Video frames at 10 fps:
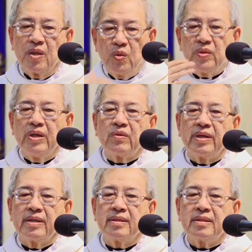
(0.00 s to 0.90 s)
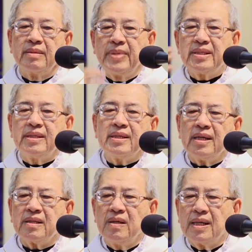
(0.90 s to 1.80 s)
đủ điều kiện thì mới tiến
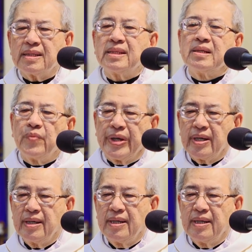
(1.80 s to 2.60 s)
cái đó là cái tự nguyện